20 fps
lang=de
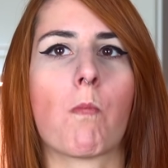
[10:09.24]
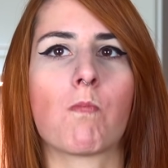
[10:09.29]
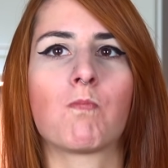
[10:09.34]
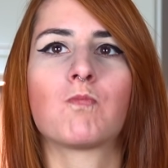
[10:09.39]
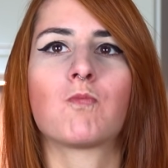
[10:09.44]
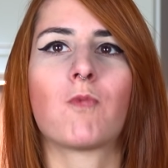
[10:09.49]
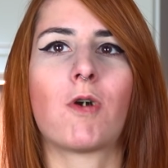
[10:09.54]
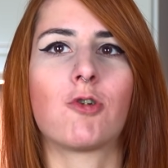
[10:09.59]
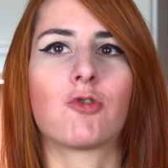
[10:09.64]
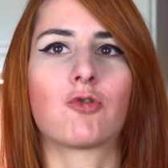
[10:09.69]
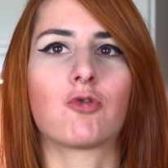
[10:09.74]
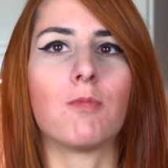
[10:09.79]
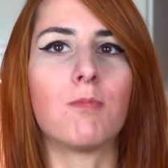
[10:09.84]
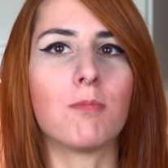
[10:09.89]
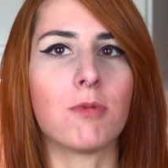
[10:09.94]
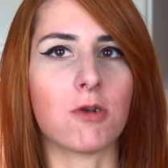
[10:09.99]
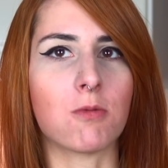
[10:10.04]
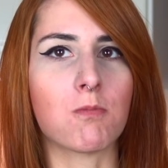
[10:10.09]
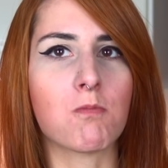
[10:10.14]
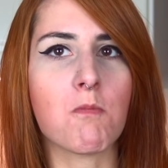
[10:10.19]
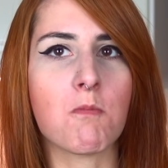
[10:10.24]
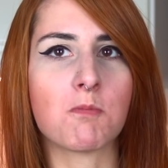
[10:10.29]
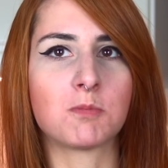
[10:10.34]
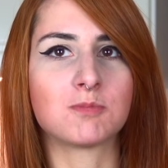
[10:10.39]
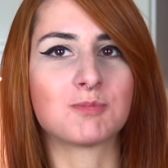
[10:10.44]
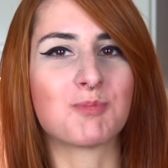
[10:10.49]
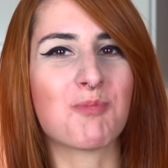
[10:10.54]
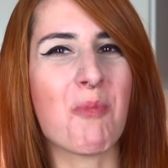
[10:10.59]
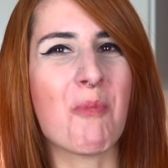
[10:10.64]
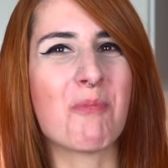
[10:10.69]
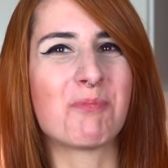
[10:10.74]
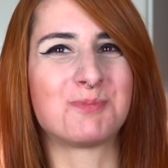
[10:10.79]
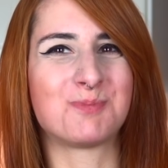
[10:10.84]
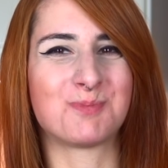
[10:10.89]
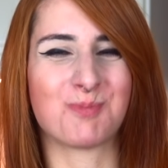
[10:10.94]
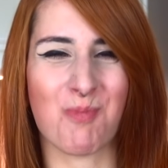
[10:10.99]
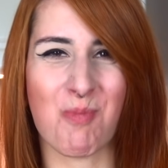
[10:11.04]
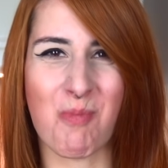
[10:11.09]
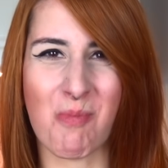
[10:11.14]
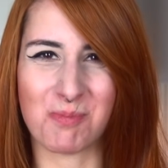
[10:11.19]
Mhm, weil ich dumm bin.
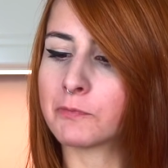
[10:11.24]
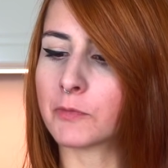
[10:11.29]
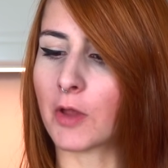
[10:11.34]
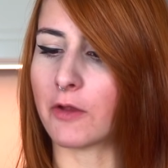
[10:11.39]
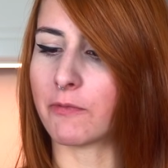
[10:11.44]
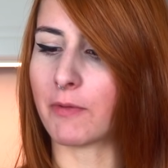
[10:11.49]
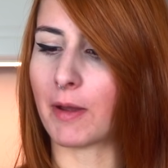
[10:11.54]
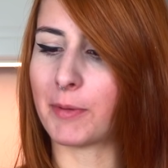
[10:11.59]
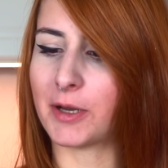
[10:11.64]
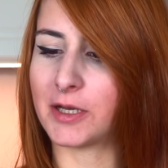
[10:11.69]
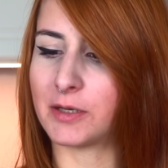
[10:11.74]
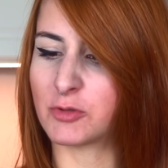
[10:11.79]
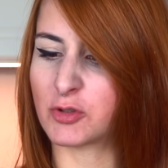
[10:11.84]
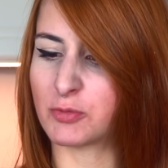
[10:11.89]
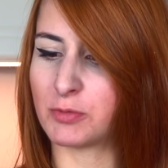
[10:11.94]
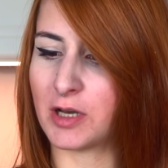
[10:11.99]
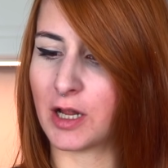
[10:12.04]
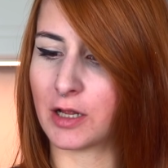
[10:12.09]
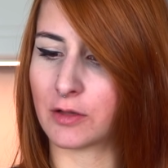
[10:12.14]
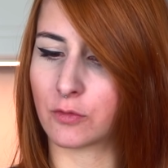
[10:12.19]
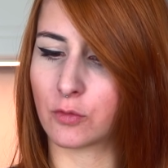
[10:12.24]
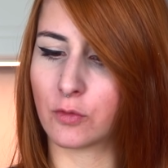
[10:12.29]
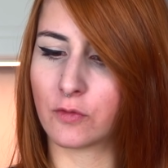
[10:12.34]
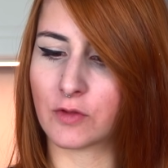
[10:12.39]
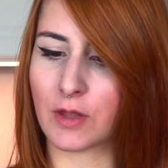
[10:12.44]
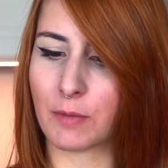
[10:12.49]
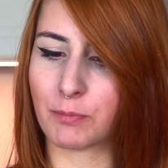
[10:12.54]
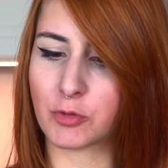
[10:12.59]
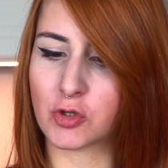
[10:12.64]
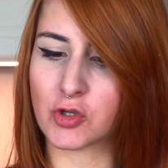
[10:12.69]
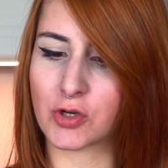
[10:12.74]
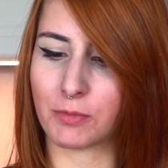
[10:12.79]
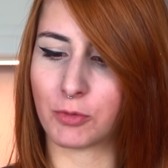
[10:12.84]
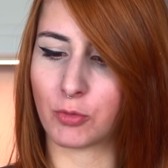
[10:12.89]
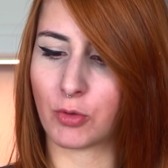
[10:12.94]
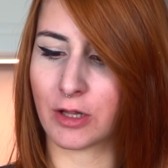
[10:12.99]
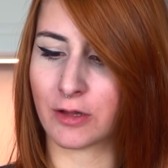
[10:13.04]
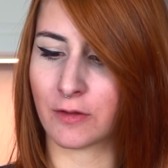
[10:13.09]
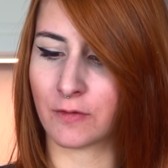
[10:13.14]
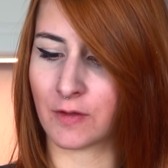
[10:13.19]
Ich war bei dem Spinat so skeptisch,
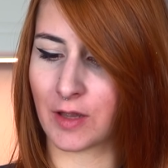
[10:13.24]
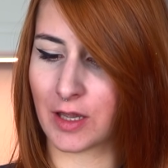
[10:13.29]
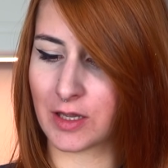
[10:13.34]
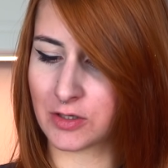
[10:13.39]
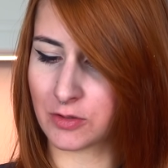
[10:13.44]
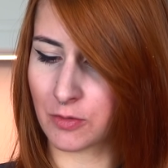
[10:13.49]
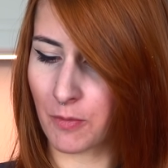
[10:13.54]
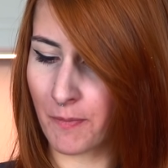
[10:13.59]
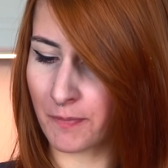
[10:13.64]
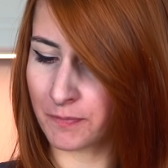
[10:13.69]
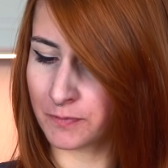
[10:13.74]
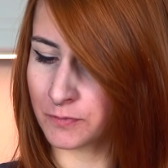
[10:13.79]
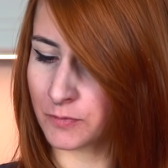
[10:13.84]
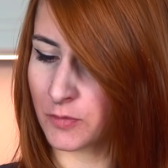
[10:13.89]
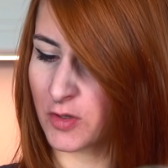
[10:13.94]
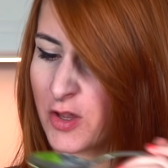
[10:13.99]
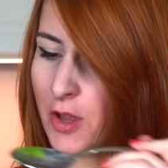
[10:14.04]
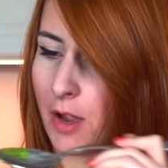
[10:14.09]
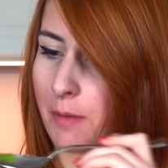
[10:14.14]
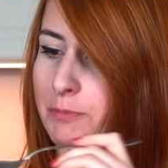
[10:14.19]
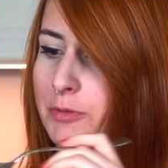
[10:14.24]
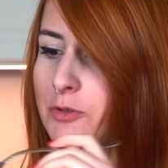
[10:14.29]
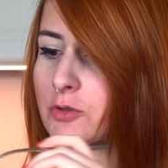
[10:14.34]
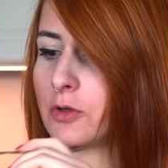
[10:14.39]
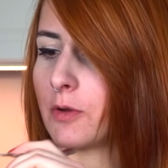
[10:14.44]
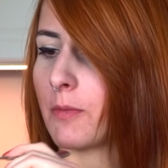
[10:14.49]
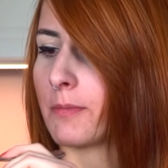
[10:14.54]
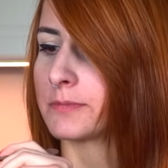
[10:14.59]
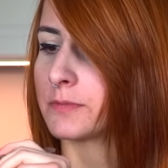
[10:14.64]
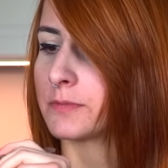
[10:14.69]
aber du hattest recht. Darf ich mal probieren? Ja, bitte. Ich habe